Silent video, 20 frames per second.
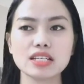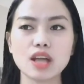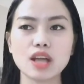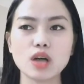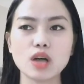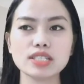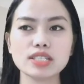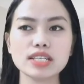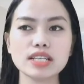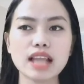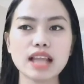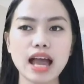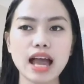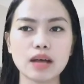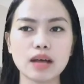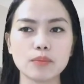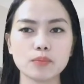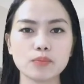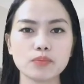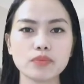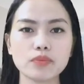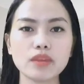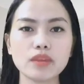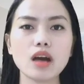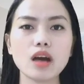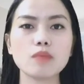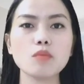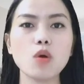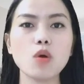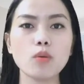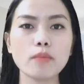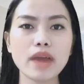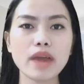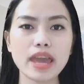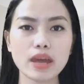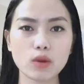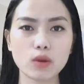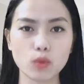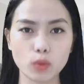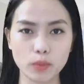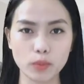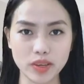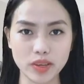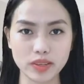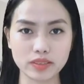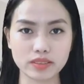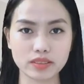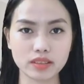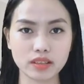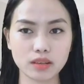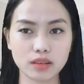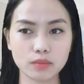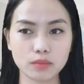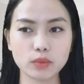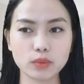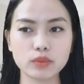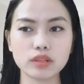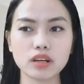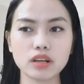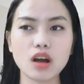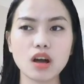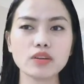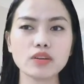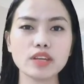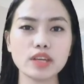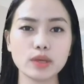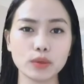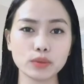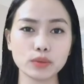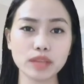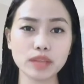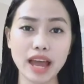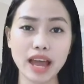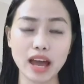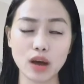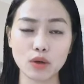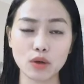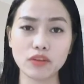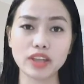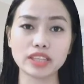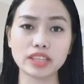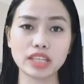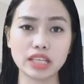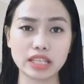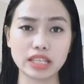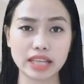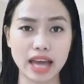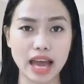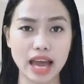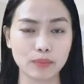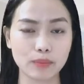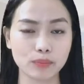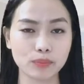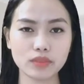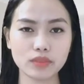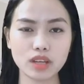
đó chính là nợ bố mẹ của mình một đứa con hiếu thảo và tình cảm